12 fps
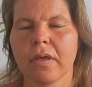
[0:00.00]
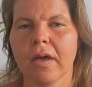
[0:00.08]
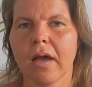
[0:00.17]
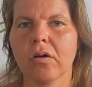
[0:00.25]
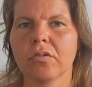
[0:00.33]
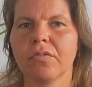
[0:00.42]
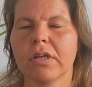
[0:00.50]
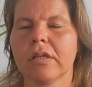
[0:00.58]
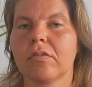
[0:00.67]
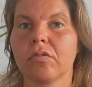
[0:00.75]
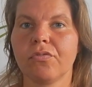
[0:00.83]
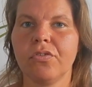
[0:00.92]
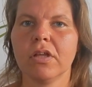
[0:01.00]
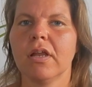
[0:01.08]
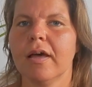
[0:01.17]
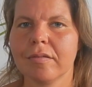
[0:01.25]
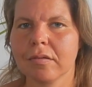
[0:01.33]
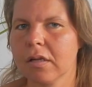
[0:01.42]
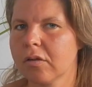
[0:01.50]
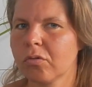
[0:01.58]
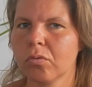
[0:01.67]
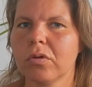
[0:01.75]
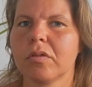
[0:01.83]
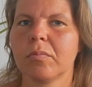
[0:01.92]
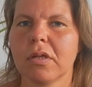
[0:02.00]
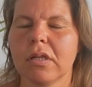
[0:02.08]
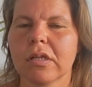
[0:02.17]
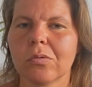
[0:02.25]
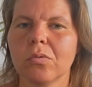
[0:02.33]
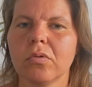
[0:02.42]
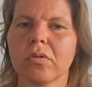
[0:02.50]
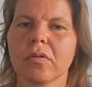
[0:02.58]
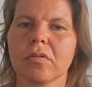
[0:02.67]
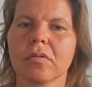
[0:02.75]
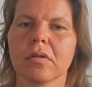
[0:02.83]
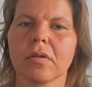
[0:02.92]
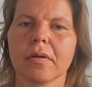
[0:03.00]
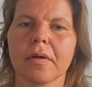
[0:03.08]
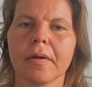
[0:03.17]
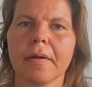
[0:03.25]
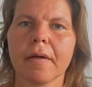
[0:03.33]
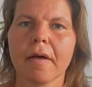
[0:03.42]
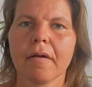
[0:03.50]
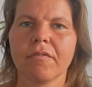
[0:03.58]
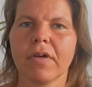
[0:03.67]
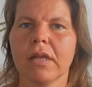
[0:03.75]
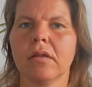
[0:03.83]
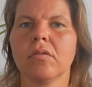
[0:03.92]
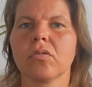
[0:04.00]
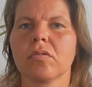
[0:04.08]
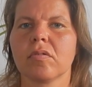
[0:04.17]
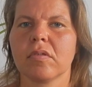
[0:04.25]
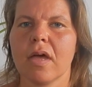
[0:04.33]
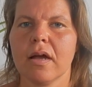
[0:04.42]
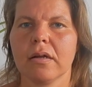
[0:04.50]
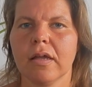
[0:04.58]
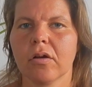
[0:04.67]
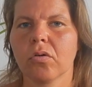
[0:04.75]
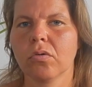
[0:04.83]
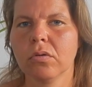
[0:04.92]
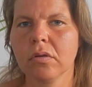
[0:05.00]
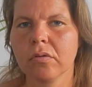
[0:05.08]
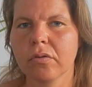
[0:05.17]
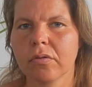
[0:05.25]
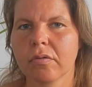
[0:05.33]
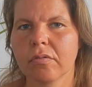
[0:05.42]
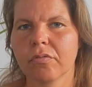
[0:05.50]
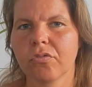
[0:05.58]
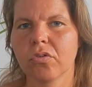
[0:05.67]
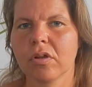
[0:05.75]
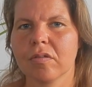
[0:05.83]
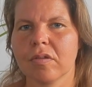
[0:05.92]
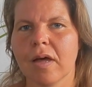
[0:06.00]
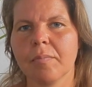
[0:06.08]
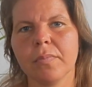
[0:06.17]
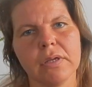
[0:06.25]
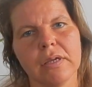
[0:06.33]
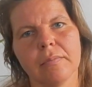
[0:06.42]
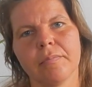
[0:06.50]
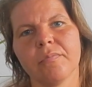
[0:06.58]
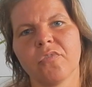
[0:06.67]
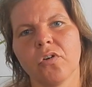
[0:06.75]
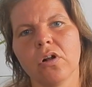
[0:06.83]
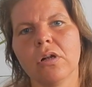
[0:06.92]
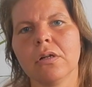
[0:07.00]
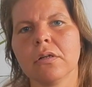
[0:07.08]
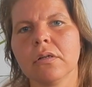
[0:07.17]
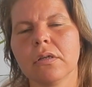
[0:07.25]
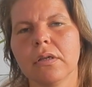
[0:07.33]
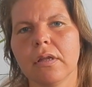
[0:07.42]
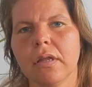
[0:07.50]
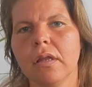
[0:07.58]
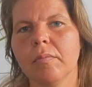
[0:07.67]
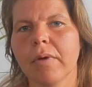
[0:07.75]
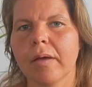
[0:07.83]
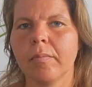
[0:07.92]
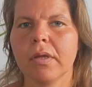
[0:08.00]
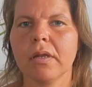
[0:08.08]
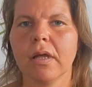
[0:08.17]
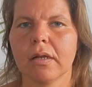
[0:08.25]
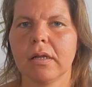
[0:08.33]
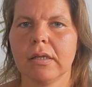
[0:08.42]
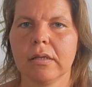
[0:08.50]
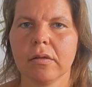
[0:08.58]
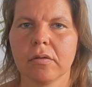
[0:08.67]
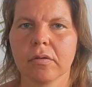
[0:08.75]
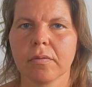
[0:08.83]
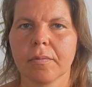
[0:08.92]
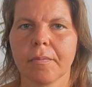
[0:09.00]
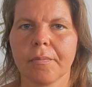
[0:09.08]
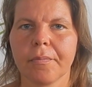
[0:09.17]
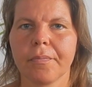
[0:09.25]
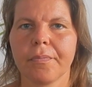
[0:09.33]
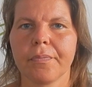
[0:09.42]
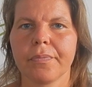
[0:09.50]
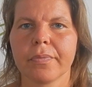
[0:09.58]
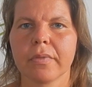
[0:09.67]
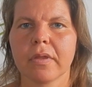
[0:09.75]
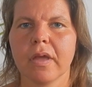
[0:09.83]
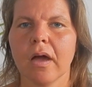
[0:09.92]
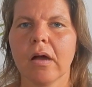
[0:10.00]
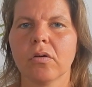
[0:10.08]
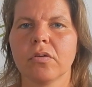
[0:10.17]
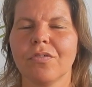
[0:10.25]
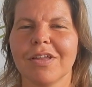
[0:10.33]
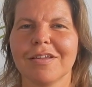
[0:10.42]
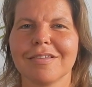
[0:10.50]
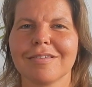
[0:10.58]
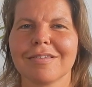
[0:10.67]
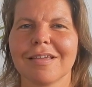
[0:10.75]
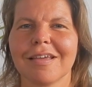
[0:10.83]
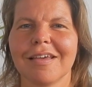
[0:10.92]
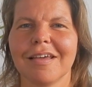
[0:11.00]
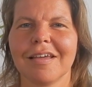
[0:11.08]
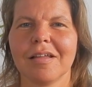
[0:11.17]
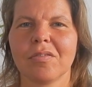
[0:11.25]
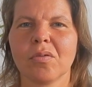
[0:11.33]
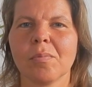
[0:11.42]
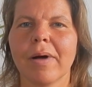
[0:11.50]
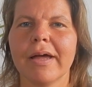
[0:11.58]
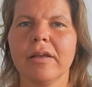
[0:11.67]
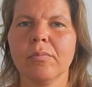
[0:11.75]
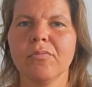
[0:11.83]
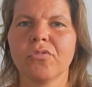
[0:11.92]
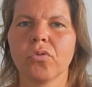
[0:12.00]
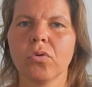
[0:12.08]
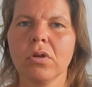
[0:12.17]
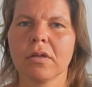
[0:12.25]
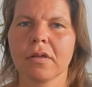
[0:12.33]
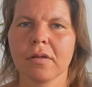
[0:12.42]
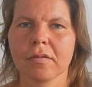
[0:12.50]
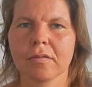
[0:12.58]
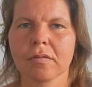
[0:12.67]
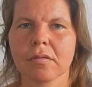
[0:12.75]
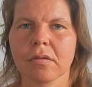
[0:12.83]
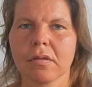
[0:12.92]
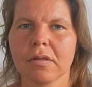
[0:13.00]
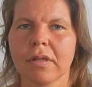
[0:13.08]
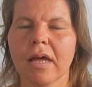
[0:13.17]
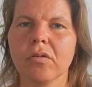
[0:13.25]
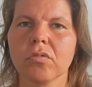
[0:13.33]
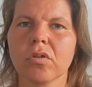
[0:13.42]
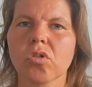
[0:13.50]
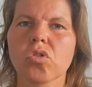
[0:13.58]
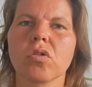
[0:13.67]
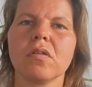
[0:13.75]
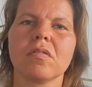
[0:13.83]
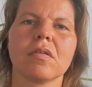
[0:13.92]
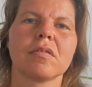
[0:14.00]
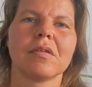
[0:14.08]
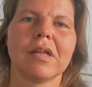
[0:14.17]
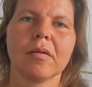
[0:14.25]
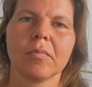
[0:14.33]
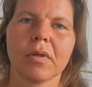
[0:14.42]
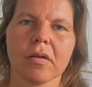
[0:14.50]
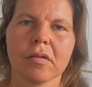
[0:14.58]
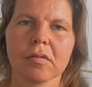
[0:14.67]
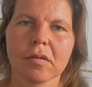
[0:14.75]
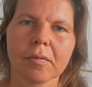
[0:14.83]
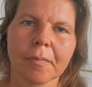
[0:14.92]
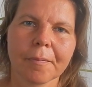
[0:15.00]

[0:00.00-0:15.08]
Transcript: Ja, und wenn ich zu viel esse, dann tue ich mir nicht Gutes. Wenn sozusagen der Grund für das Abnehmen wollen in meinem Innern liegt. Ja, und wenn es zu meinem Wohle ist, dann unterstützt das Leben das.